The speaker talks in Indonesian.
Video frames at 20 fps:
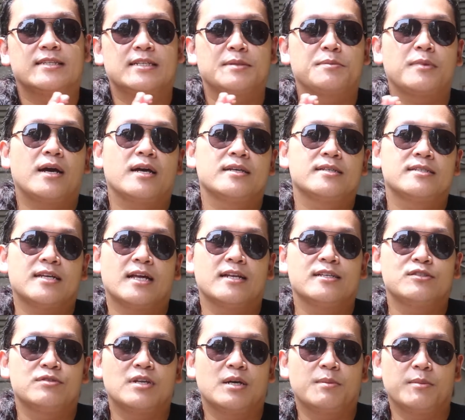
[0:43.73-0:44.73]
Terima kasih
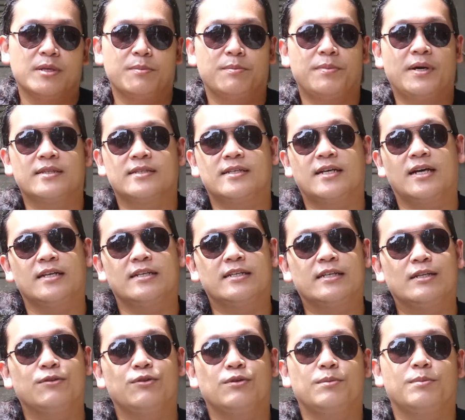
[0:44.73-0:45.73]
sekali sudah menyempatkan
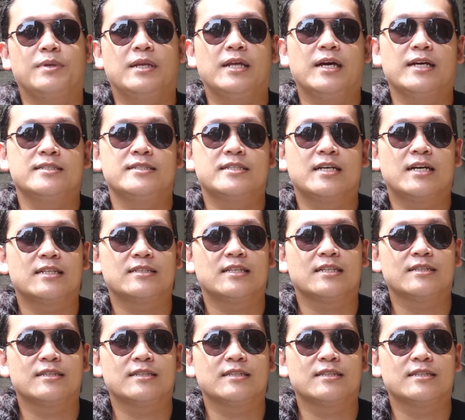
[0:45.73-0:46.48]
diri untuk belajar